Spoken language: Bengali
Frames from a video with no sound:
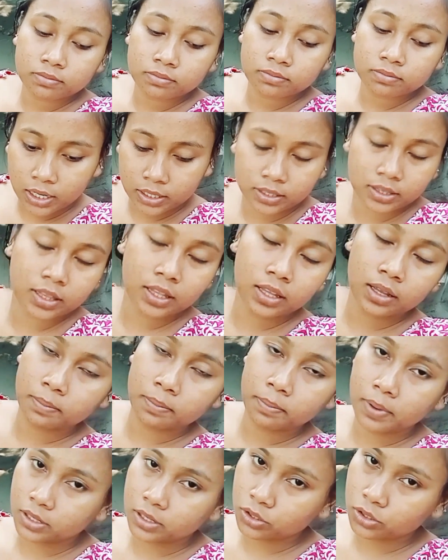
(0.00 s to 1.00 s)
কার্তিক
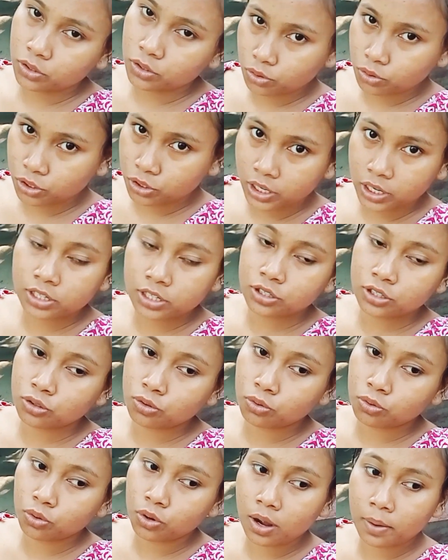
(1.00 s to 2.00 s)
মাস তো শেষ তো
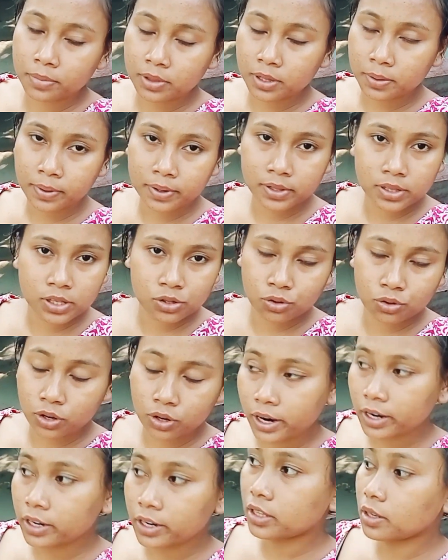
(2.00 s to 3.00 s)
আমাদের বাড়িতে তো
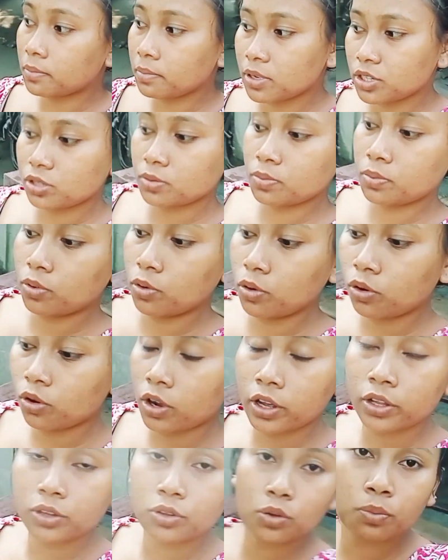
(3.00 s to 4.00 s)
কার্তিক মাসে ভোগ
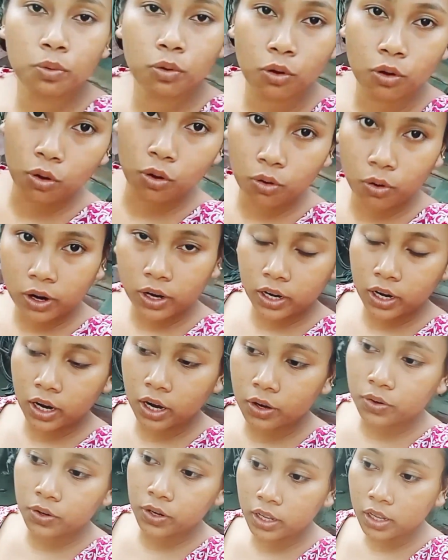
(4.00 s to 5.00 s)
হয় তো ভোগ হওয়ার
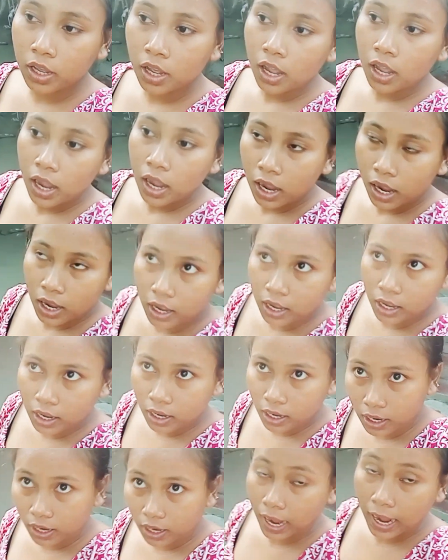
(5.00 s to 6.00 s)
কারণেই
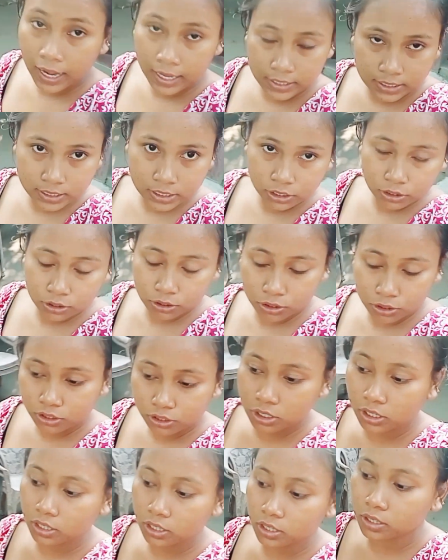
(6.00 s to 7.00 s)
আজকে হচ্ছে
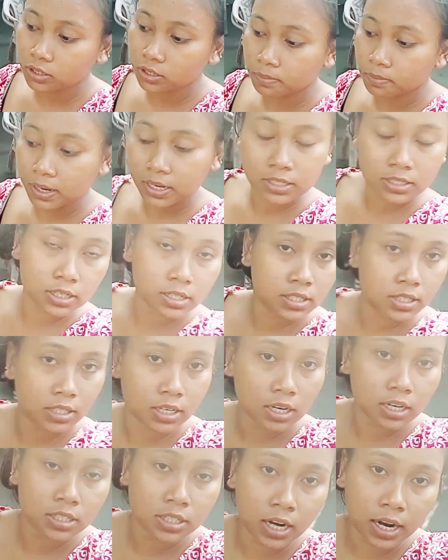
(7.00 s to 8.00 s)
মাসের
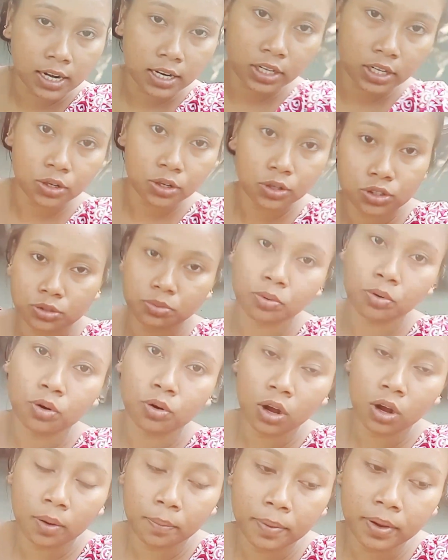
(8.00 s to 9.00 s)
শেষ কালকে হচ্ছে ভোগ
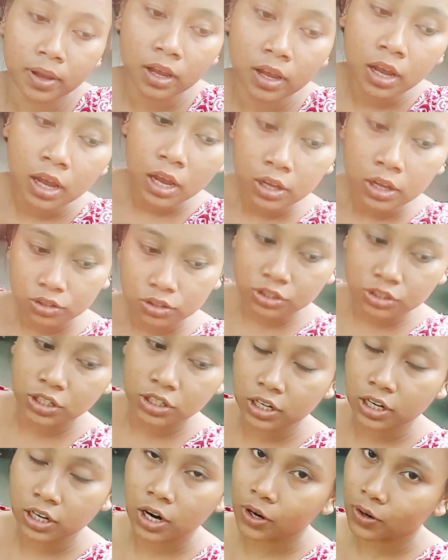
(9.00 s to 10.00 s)
হবে তো সেই
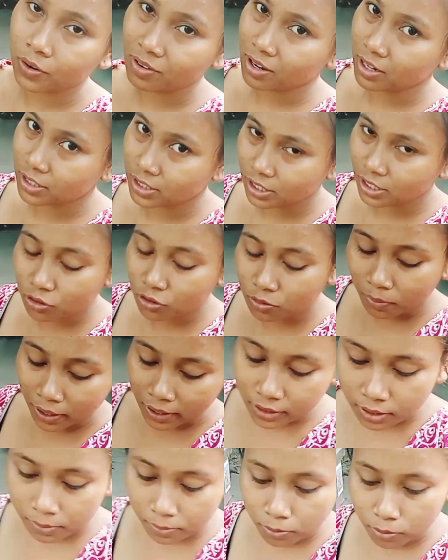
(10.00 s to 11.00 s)
কারণেও আজকে একটু
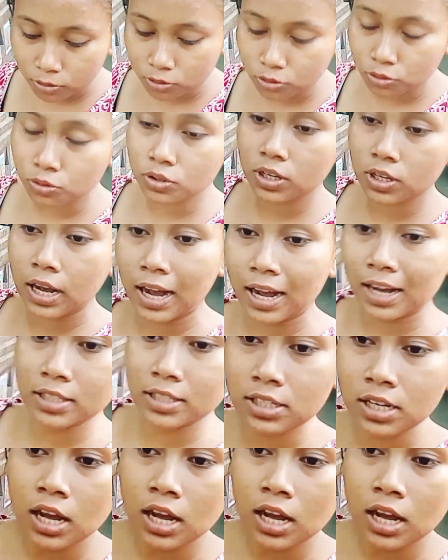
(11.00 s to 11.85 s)
বাড়িতে প্রচুর কাজ